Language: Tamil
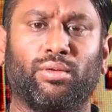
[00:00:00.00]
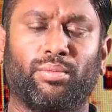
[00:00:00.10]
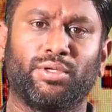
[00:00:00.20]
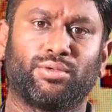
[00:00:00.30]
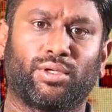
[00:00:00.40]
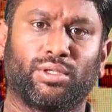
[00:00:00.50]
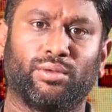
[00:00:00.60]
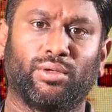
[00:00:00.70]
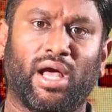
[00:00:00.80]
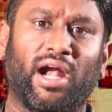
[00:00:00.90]
எப்படி
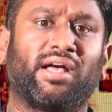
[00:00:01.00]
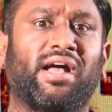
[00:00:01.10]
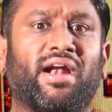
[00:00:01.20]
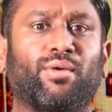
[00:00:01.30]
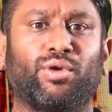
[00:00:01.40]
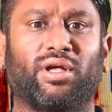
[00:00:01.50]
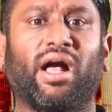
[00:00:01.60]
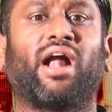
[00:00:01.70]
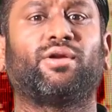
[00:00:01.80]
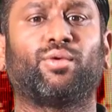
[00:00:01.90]
சொல்கிறது ஒரு அழகான ஒரு
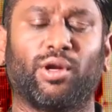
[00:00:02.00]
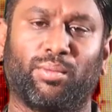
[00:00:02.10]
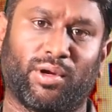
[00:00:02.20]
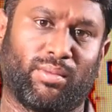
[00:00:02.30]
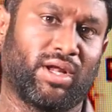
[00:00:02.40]
காட்டுக்குள்ளே போகிற